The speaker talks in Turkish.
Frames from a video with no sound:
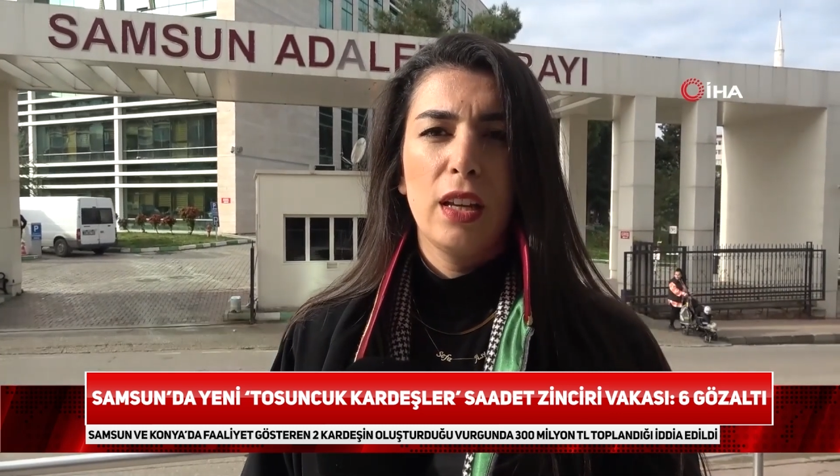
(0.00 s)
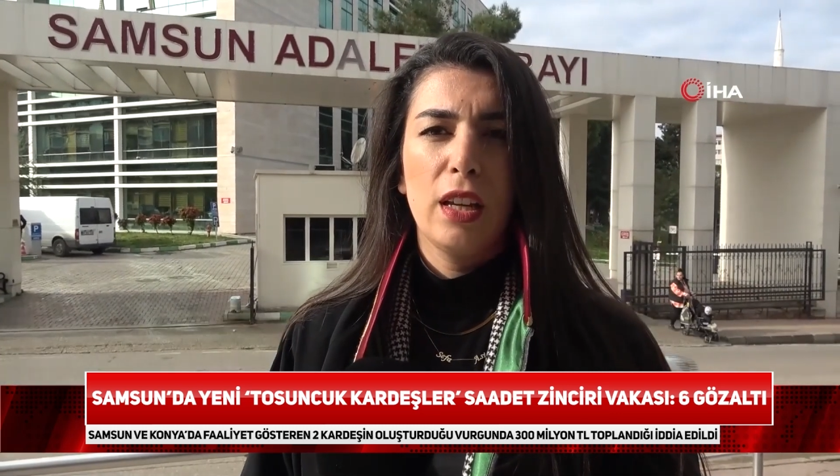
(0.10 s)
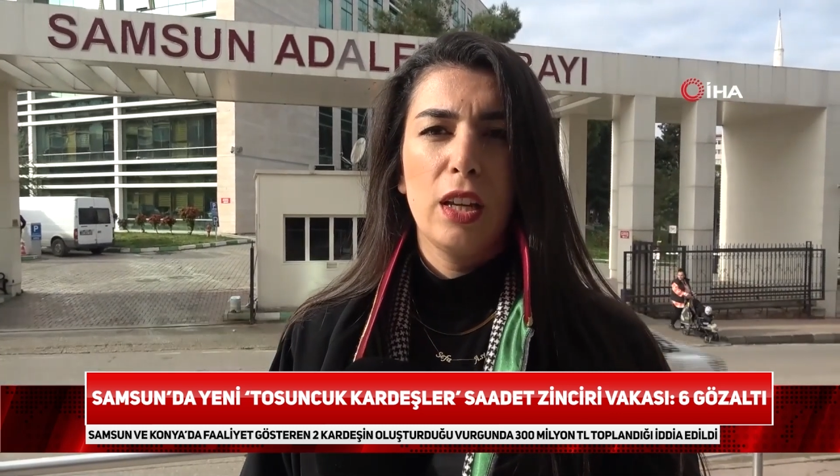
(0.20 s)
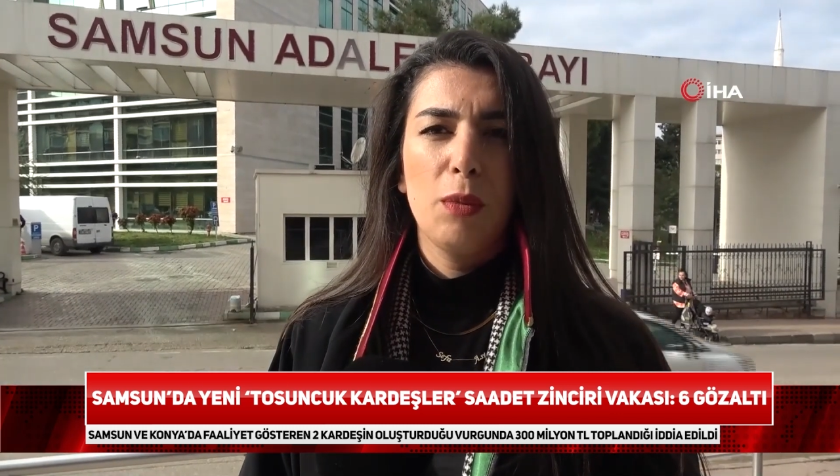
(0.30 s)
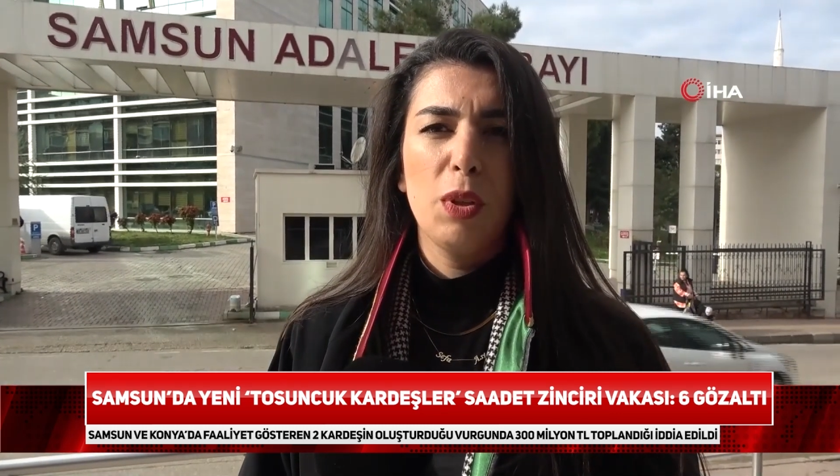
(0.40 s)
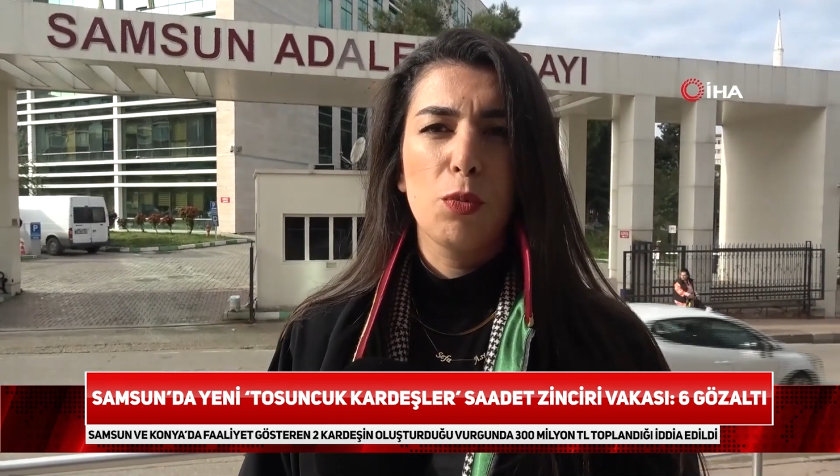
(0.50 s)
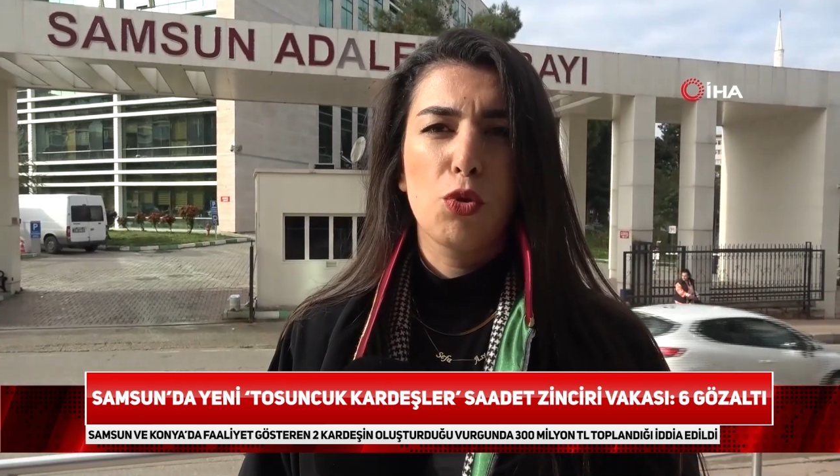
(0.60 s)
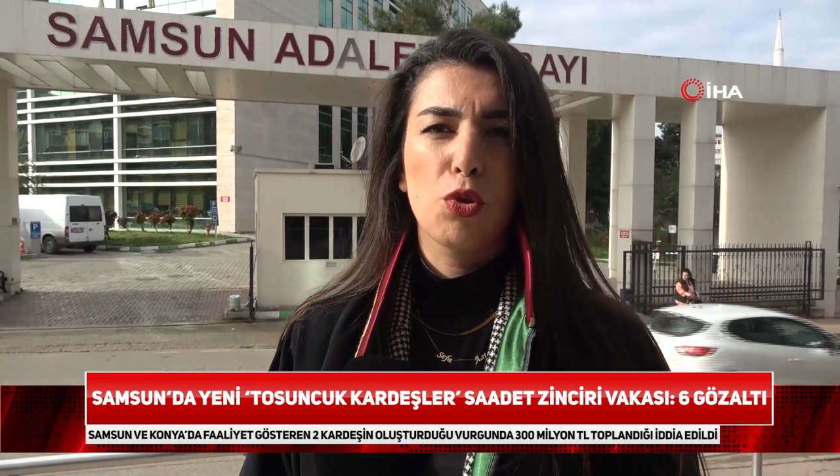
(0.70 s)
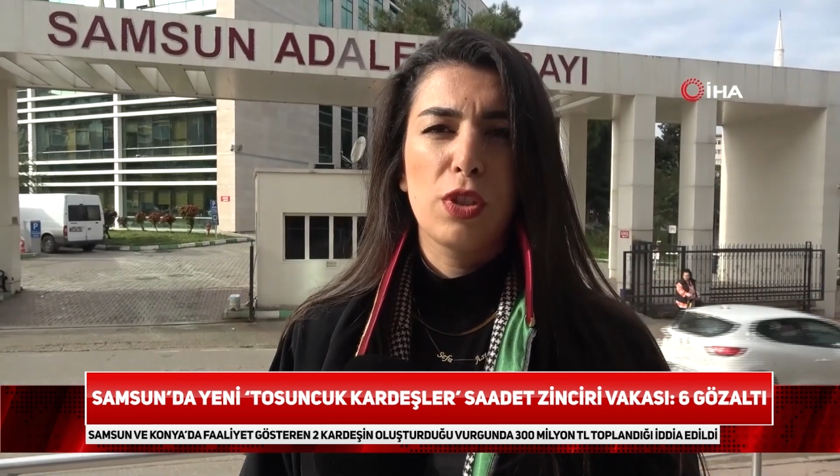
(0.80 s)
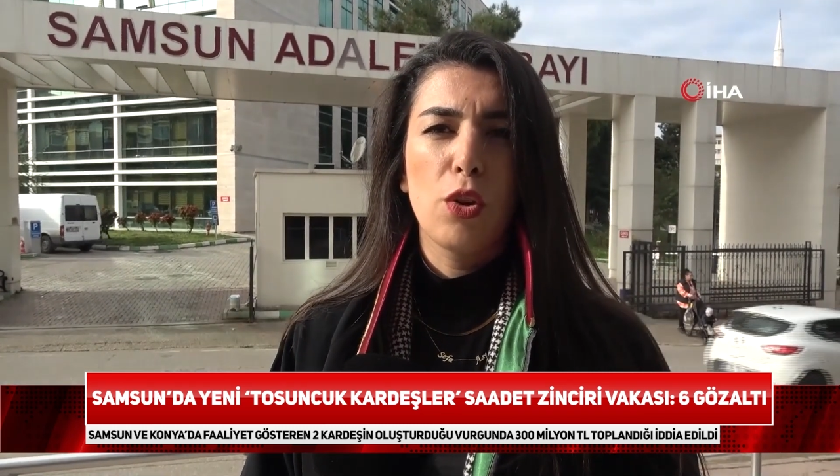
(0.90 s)
e, bir
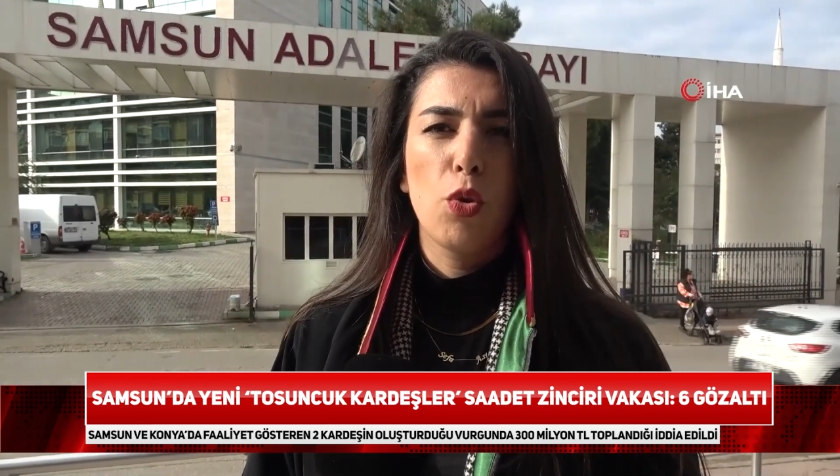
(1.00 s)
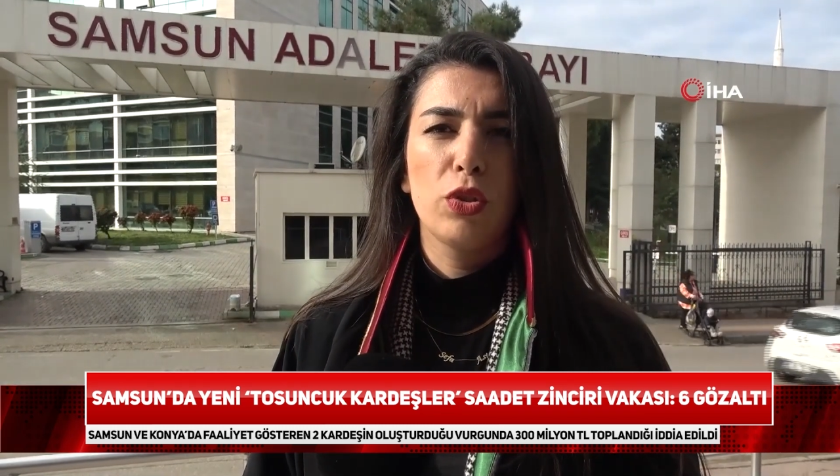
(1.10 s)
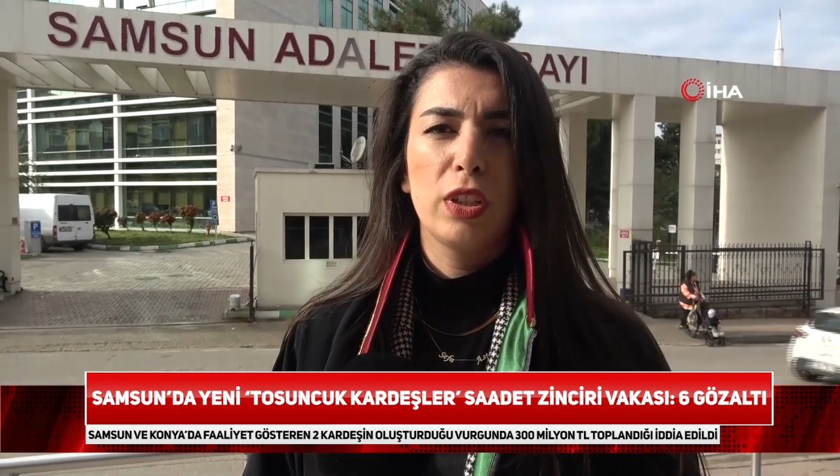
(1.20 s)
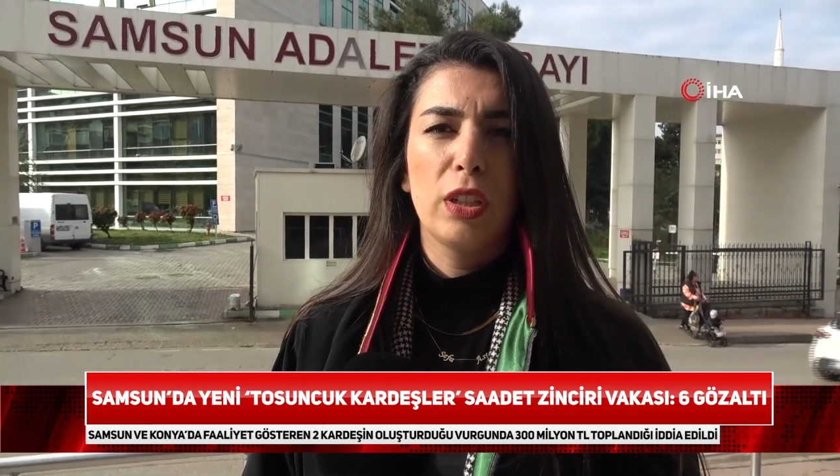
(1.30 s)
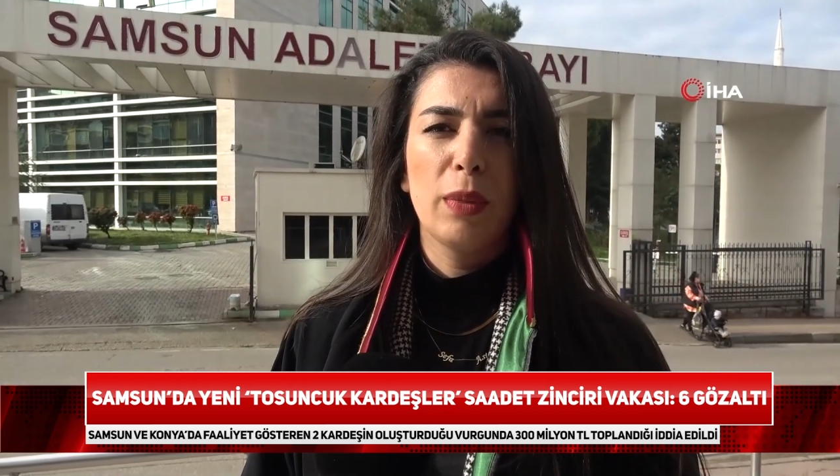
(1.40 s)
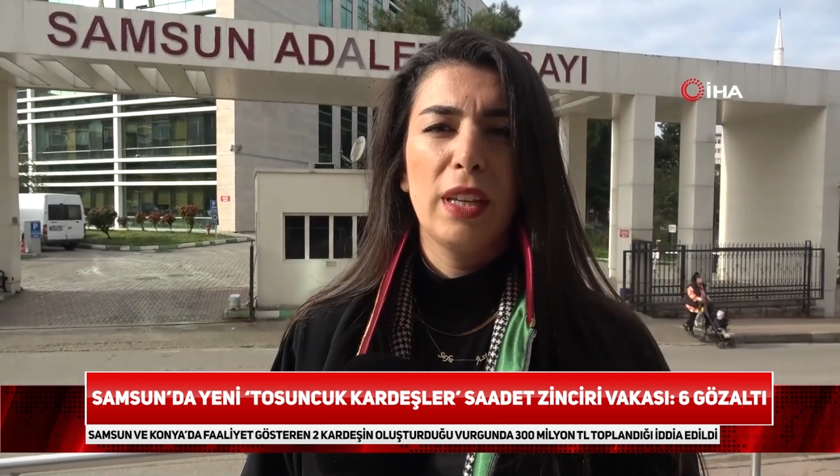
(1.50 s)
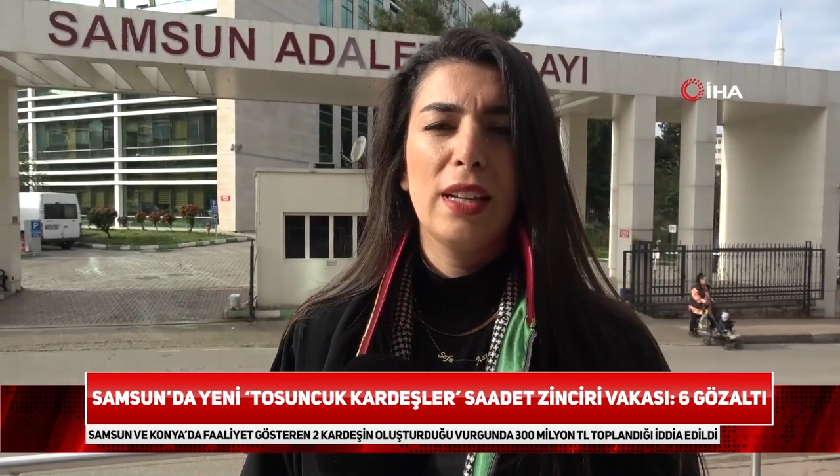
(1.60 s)
buçuk sene ortalama